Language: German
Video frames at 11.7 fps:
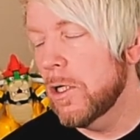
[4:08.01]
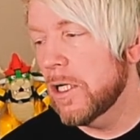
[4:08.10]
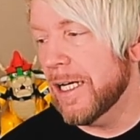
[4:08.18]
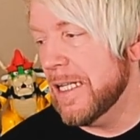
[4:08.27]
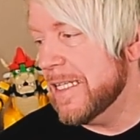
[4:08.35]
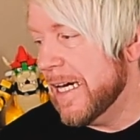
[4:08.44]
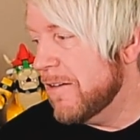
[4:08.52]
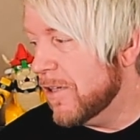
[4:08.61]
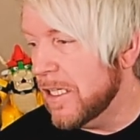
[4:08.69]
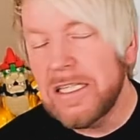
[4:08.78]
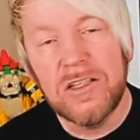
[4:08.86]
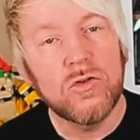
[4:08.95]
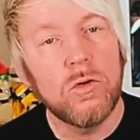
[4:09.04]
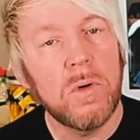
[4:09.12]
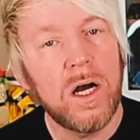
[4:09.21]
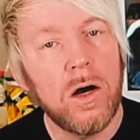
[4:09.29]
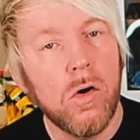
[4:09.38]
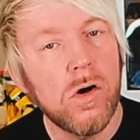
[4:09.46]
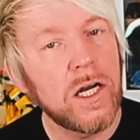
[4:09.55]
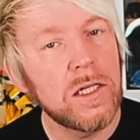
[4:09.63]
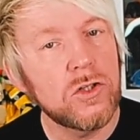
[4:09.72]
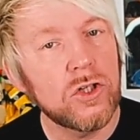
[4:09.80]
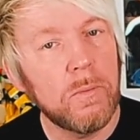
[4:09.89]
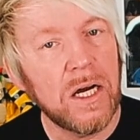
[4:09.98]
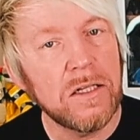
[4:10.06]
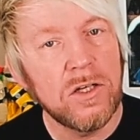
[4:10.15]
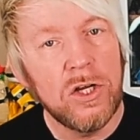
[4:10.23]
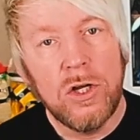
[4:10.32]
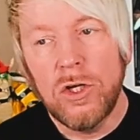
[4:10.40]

kann sein, weil ich so mache, auch ganz charmant,